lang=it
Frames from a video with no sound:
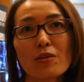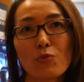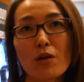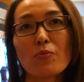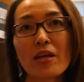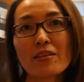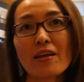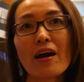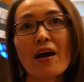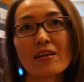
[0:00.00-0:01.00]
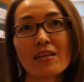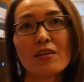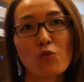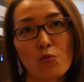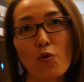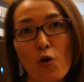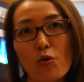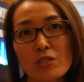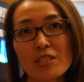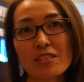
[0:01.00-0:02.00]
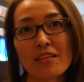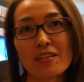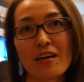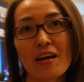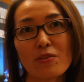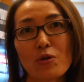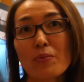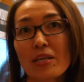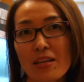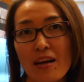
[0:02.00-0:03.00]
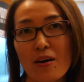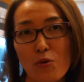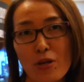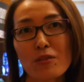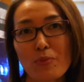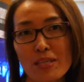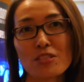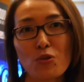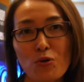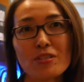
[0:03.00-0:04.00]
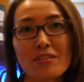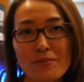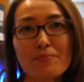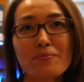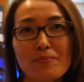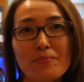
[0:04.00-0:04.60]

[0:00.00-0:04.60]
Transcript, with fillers: naturalmente anche nuovo GZ2000 OLED Panasonic.